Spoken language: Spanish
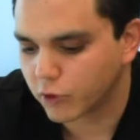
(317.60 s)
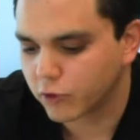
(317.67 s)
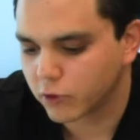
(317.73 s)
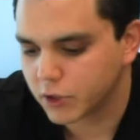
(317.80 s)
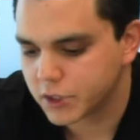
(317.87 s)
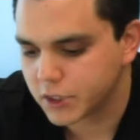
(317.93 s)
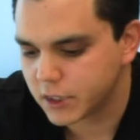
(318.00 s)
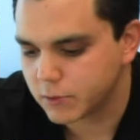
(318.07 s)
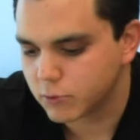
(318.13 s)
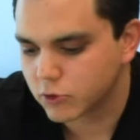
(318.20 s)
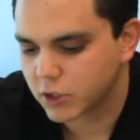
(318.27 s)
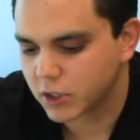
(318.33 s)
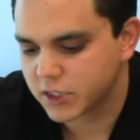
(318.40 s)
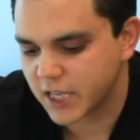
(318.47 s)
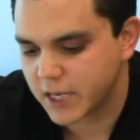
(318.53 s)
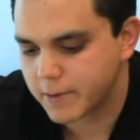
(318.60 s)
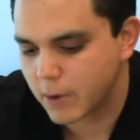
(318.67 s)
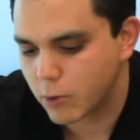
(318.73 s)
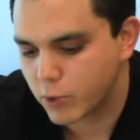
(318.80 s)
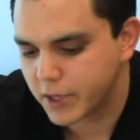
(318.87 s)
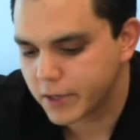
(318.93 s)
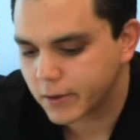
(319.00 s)
eso decidimos que se iba a
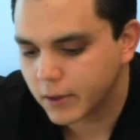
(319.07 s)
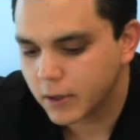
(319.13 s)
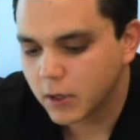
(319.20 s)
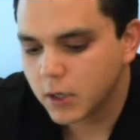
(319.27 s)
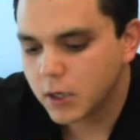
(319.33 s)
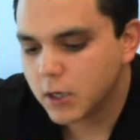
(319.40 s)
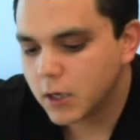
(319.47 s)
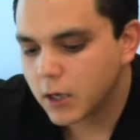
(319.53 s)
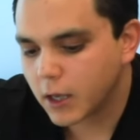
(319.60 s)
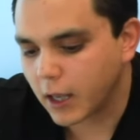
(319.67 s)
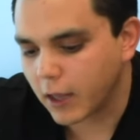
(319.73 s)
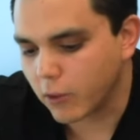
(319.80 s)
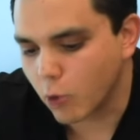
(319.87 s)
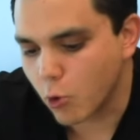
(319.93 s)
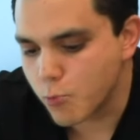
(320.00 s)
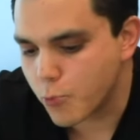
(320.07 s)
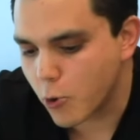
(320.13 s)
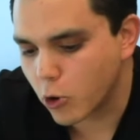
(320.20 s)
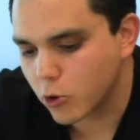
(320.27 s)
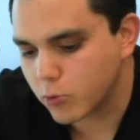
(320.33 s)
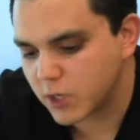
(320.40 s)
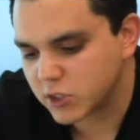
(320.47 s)
unir. Quedó un
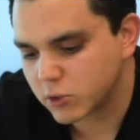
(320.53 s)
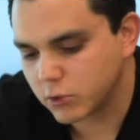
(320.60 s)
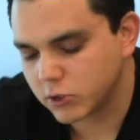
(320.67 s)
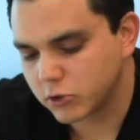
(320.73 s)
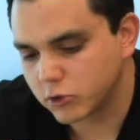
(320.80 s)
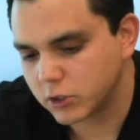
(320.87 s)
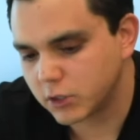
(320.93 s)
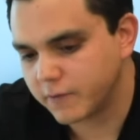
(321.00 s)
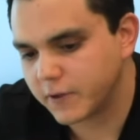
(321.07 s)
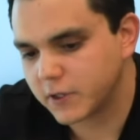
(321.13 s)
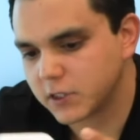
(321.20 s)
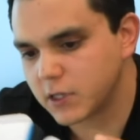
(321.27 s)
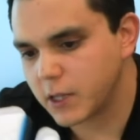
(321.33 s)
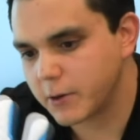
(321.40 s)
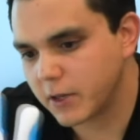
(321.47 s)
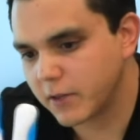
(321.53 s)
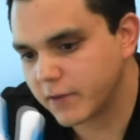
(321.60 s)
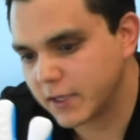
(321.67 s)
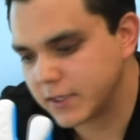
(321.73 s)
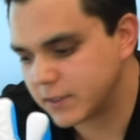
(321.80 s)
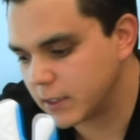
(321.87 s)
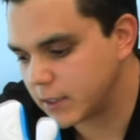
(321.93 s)
poco más grueso, si te fijas, la verdad es que
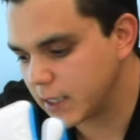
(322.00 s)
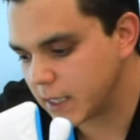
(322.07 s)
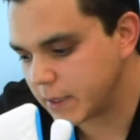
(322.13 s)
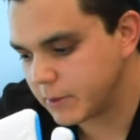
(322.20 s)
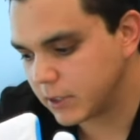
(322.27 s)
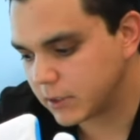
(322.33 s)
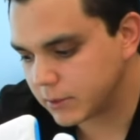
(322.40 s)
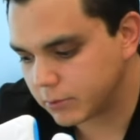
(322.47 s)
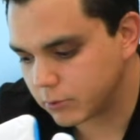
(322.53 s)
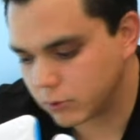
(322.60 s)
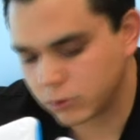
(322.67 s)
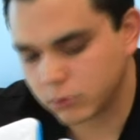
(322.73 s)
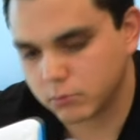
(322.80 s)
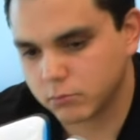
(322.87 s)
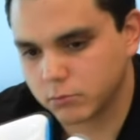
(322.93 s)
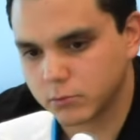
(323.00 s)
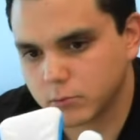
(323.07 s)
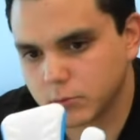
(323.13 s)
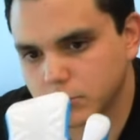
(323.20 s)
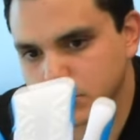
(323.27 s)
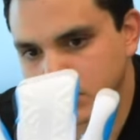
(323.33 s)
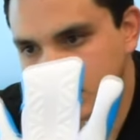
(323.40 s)
estéticamente pues
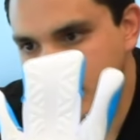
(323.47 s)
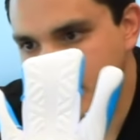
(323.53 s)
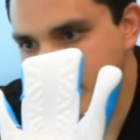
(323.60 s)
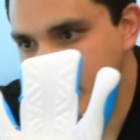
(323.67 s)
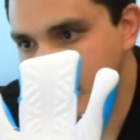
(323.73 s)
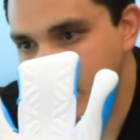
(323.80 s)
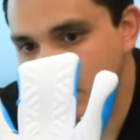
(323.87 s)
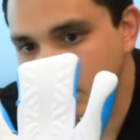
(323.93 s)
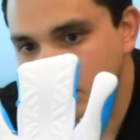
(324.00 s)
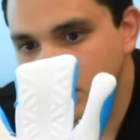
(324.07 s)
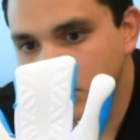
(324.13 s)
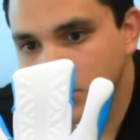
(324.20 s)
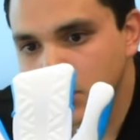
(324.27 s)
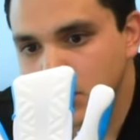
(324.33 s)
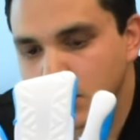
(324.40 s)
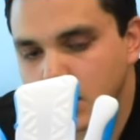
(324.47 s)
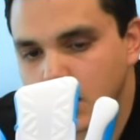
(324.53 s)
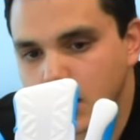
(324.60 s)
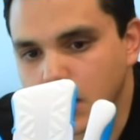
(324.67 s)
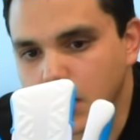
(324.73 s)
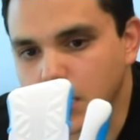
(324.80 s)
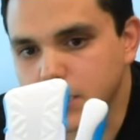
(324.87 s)
está bien raro. Sí,
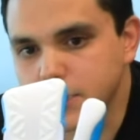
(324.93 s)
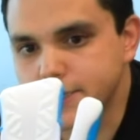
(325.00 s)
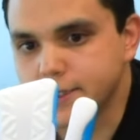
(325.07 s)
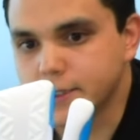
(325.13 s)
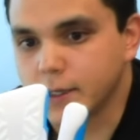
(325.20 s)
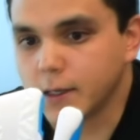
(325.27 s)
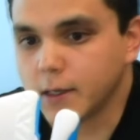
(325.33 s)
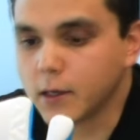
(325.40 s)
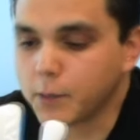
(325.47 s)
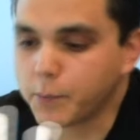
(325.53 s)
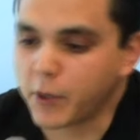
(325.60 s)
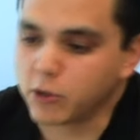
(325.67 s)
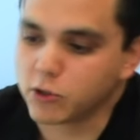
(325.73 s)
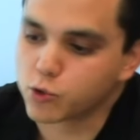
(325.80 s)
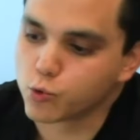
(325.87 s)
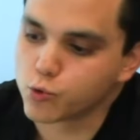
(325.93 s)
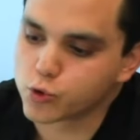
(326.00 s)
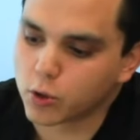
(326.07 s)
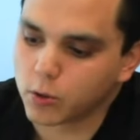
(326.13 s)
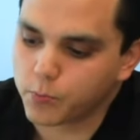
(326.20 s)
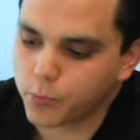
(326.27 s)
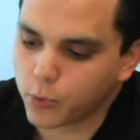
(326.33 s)
este, pero es
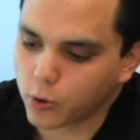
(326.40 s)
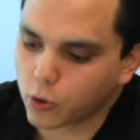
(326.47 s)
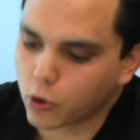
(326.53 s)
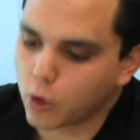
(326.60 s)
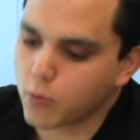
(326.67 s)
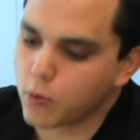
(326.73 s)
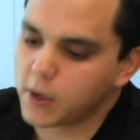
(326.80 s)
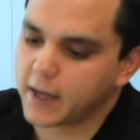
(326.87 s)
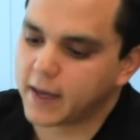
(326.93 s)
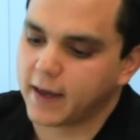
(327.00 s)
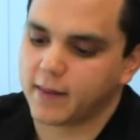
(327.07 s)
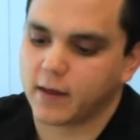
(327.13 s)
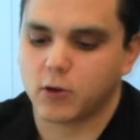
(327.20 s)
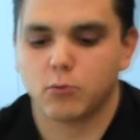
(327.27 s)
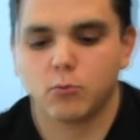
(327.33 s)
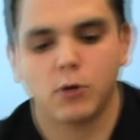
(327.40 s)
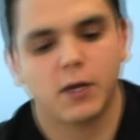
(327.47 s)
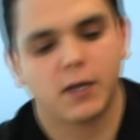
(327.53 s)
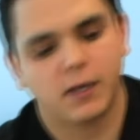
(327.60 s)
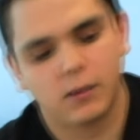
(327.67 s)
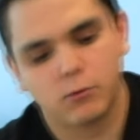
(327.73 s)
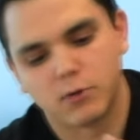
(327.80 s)
justo por cómo le queda, como le
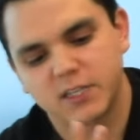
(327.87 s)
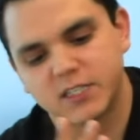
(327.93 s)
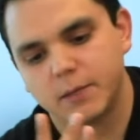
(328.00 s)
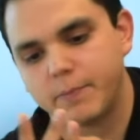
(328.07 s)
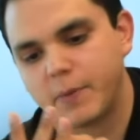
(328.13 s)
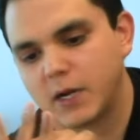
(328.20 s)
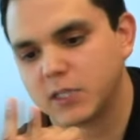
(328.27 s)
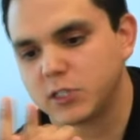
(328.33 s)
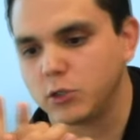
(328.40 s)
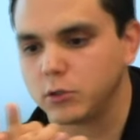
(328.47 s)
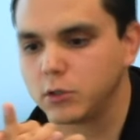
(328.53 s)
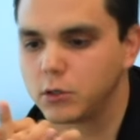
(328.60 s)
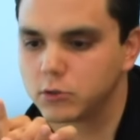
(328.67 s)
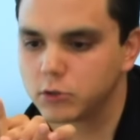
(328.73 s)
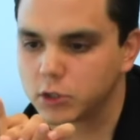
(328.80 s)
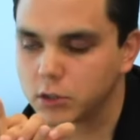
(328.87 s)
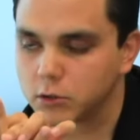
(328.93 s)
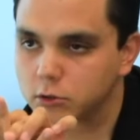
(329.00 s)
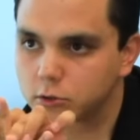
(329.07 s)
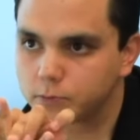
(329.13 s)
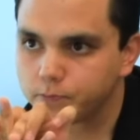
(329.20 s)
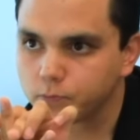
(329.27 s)
queda una separación en los
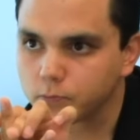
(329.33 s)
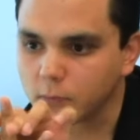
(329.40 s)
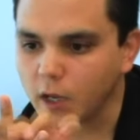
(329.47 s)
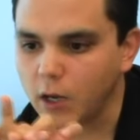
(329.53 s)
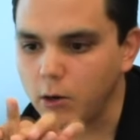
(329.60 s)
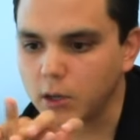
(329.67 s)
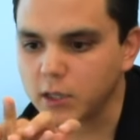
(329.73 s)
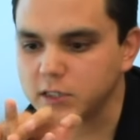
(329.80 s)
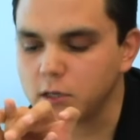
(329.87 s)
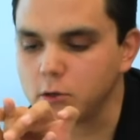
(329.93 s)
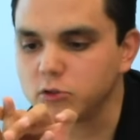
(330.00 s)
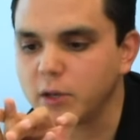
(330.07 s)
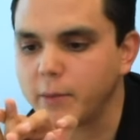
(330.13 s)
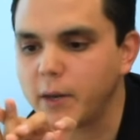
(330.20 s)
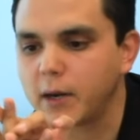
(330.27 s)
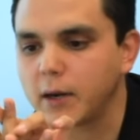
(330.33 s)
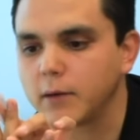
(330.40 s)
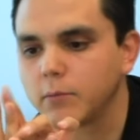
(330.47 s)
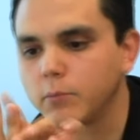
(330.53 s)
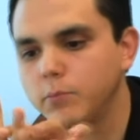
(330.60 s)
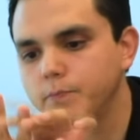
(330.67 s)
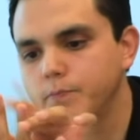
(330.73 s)
dedos a la hora que se los amarra,
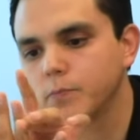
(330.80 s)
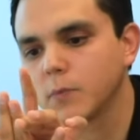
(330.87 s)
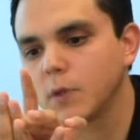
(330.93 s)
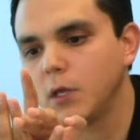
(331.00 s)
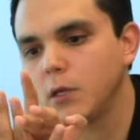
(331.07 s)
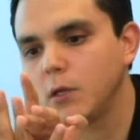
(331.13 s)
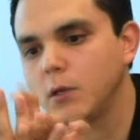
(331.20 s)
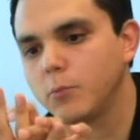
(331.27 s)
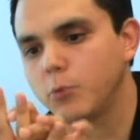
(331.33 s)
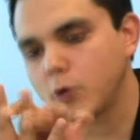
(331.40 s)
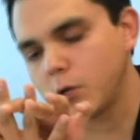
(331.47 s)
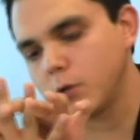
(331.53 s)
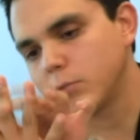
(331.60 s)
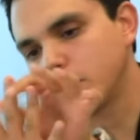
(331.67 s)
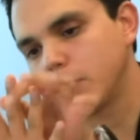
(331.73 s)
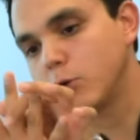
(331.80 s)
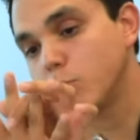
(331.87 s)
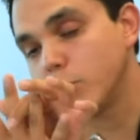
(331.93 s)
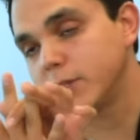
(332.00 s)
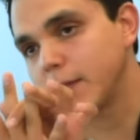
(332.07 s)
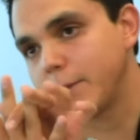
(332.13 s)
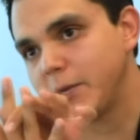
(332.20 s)
eh, porque lo trae como
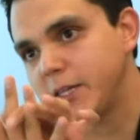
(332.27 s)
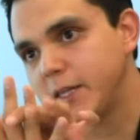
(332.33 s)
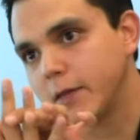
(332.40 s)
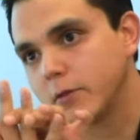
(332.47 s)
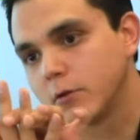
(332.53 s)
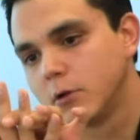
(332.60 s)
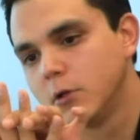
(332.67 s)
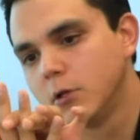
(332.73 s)
entablillado